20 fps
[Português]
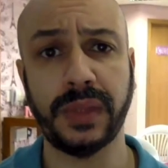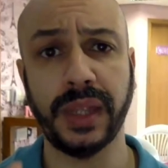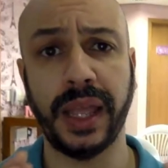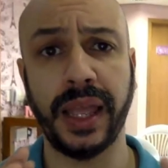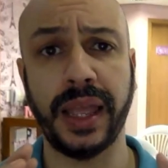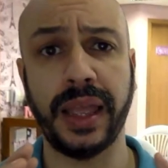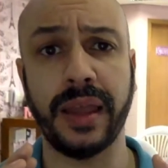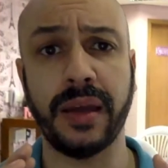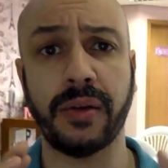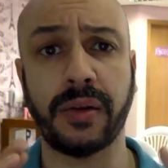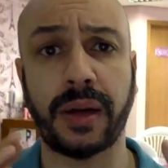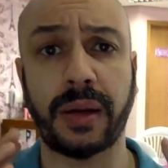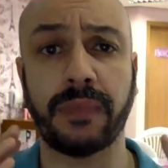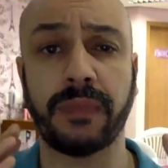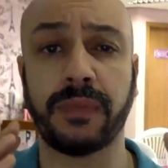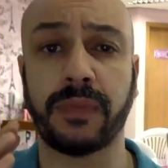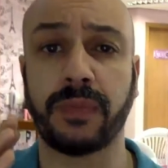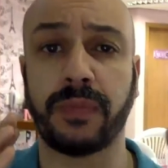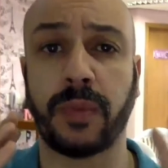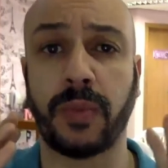É,
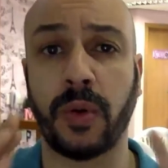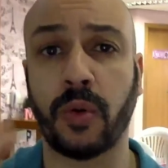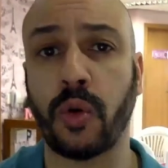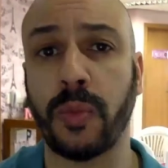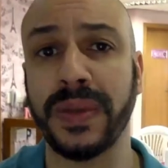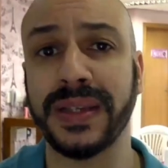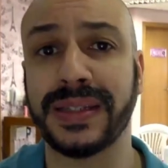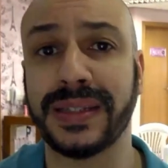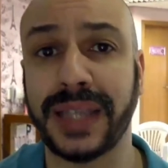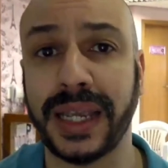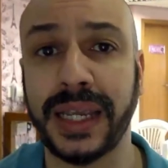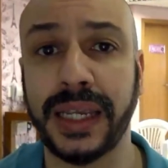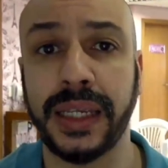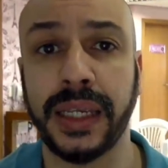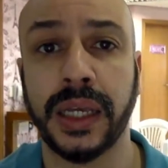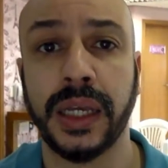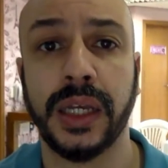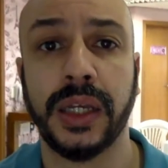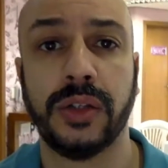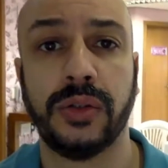eu
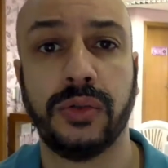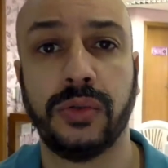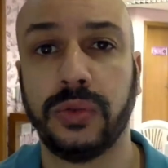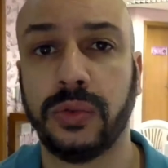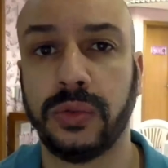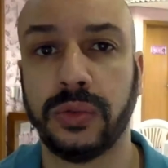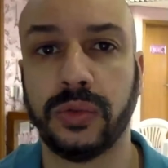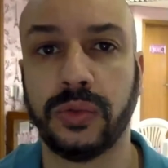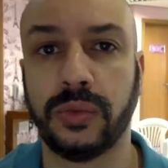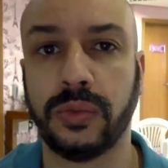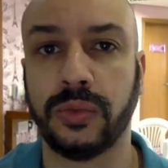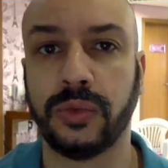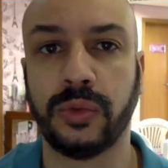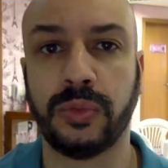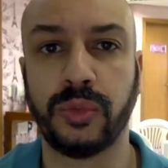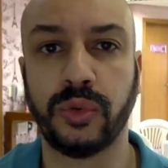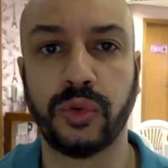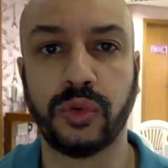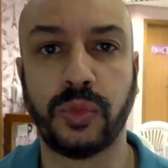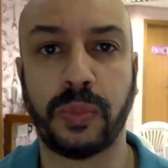comecei no, no,
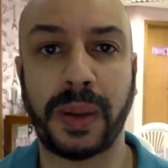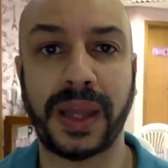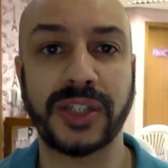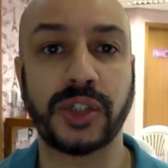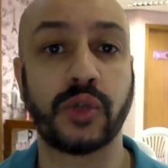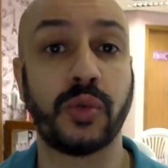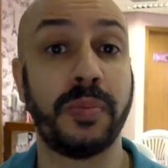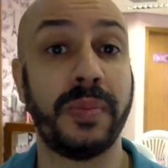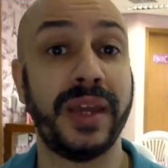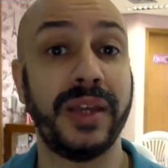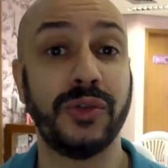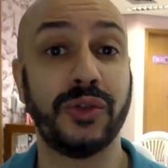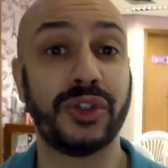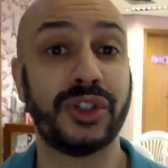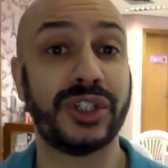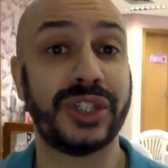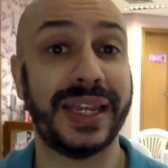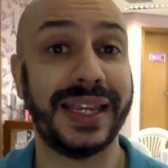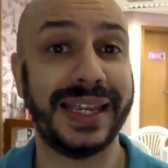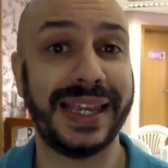no, mundo do plástico meio
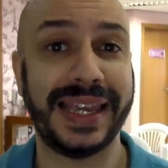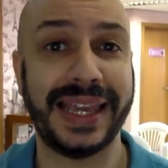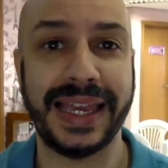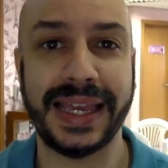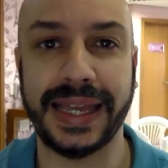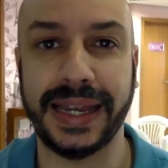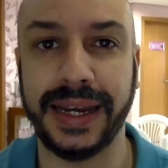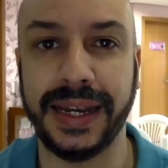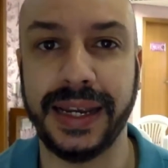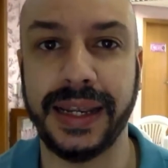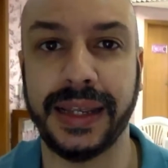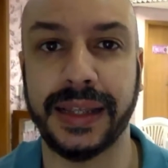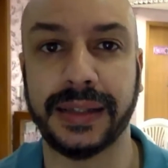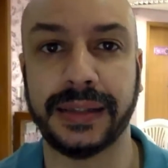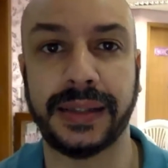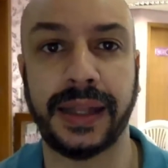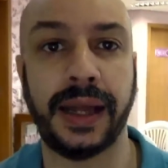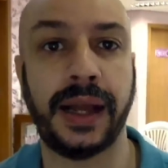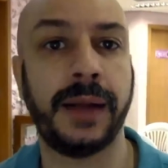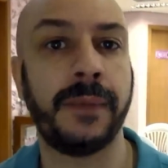sem
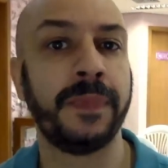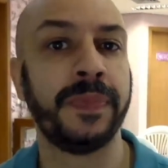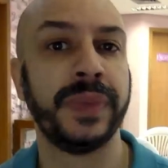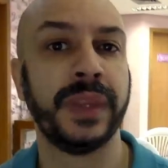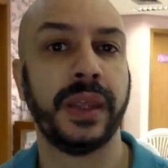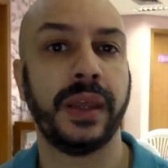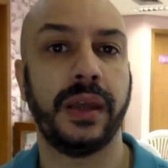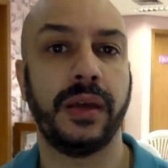querer, tá?